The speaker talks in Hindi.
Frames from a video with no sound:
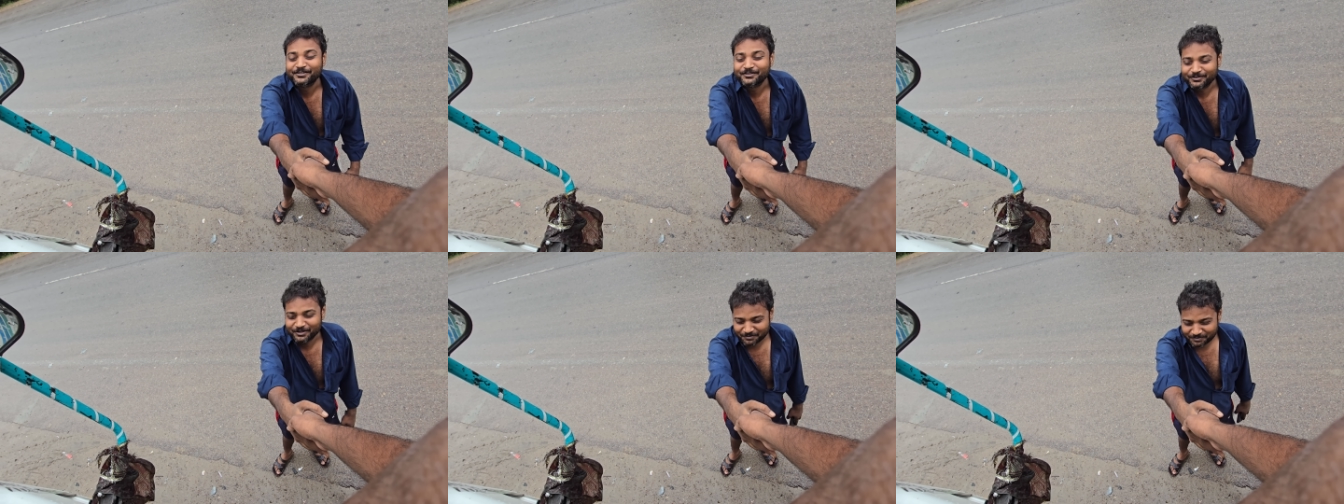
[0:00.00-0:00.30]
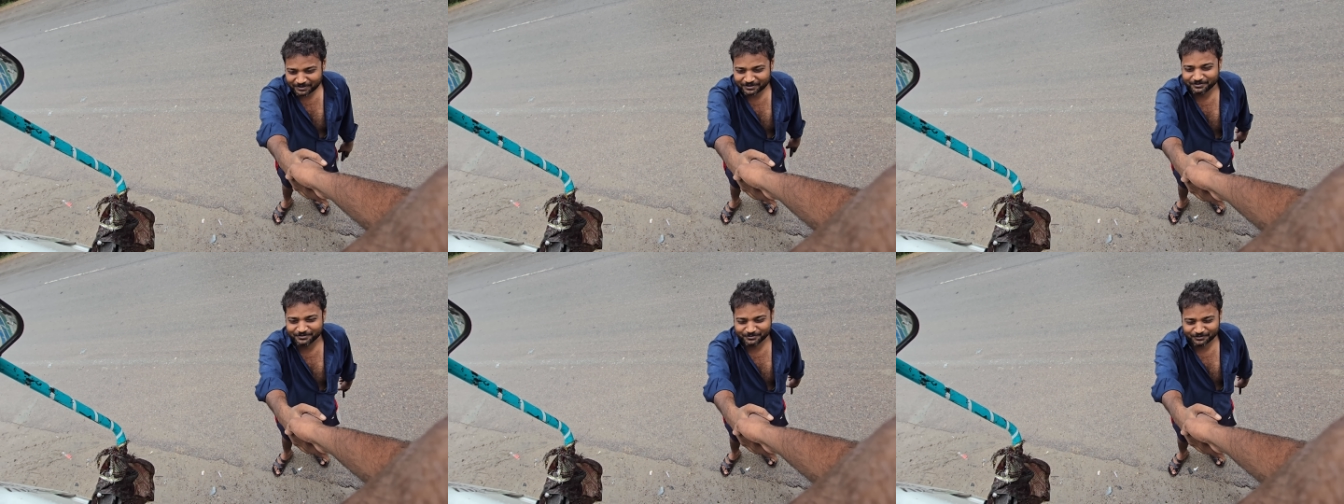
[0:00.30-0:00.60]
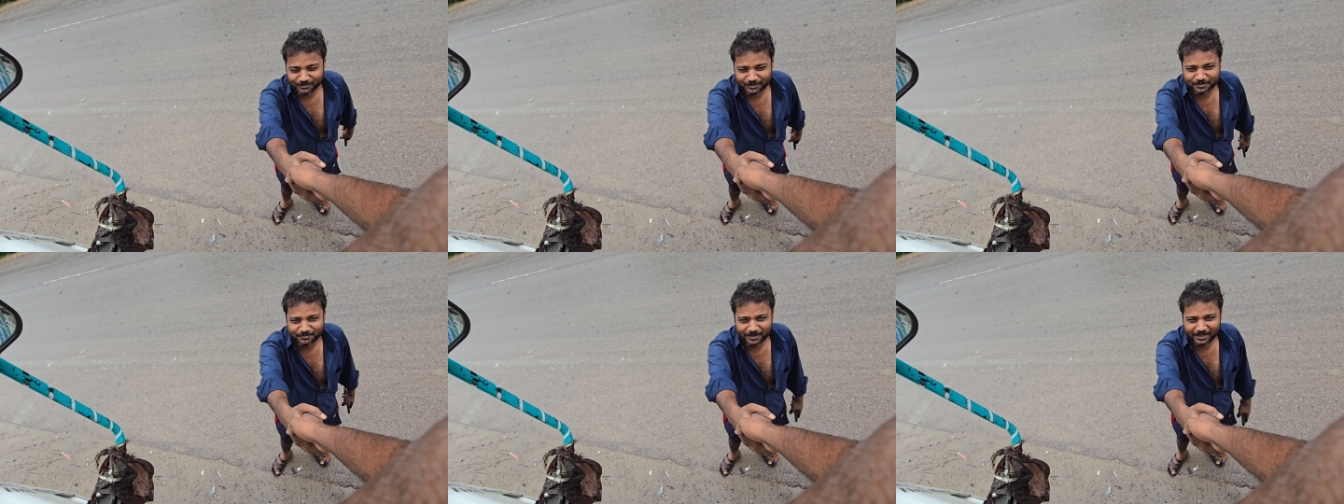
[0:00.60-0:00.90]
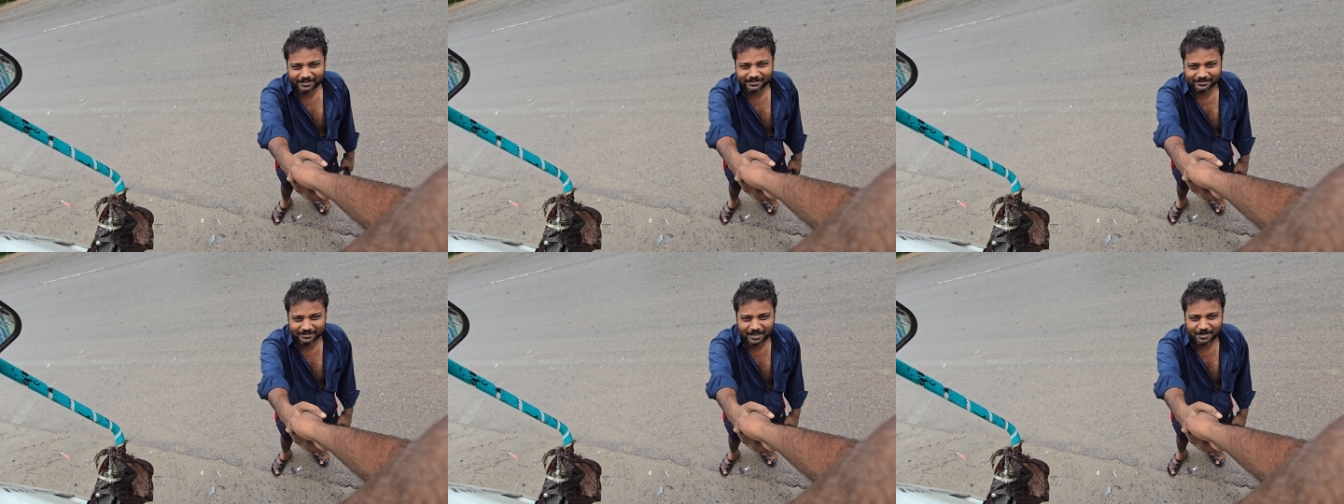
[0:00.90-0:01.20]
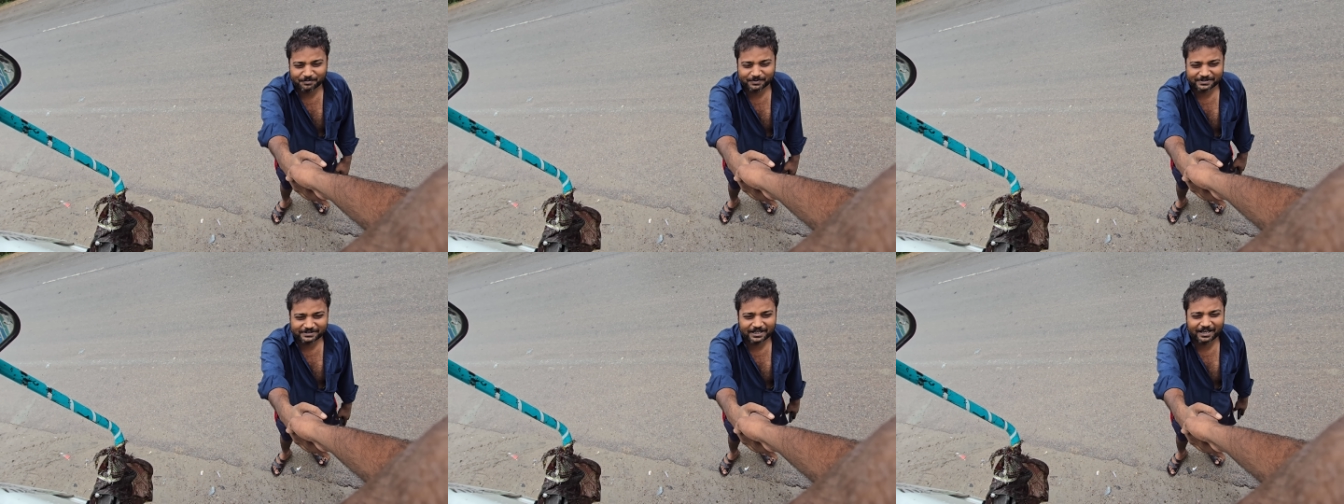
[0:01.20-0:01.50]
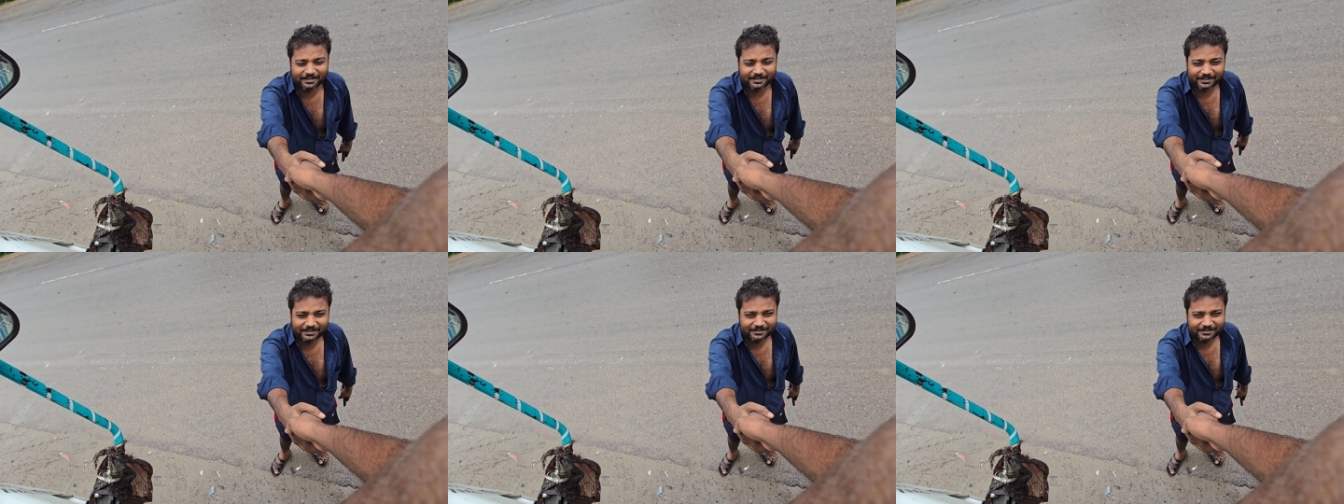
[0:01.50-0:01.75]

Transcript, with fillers: तो अभी रोहित भाई आपके साथ